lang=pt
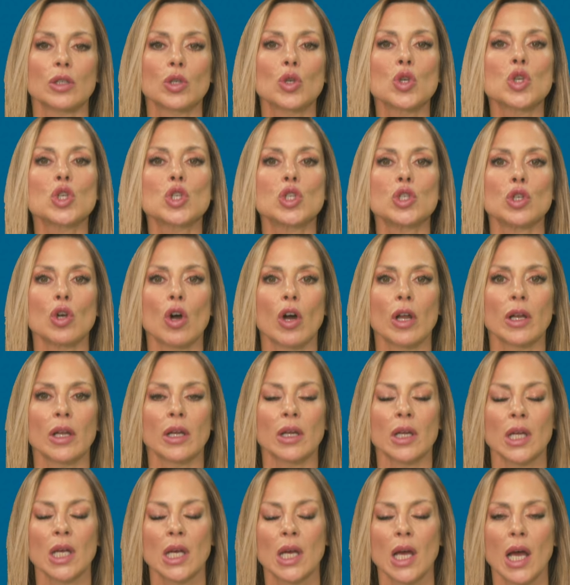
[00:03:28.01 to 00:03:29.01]

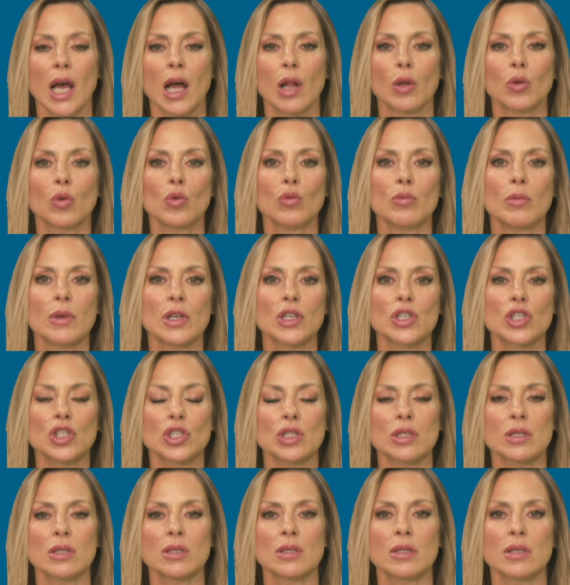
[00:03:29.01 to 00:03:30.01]
questiona
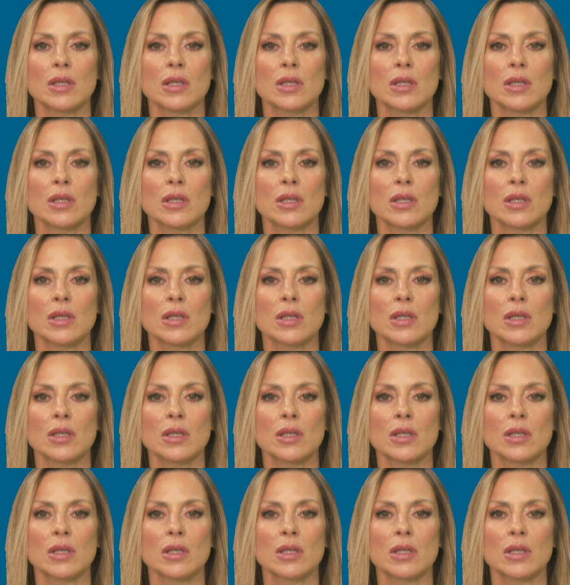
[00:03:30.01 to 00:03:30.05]
algumas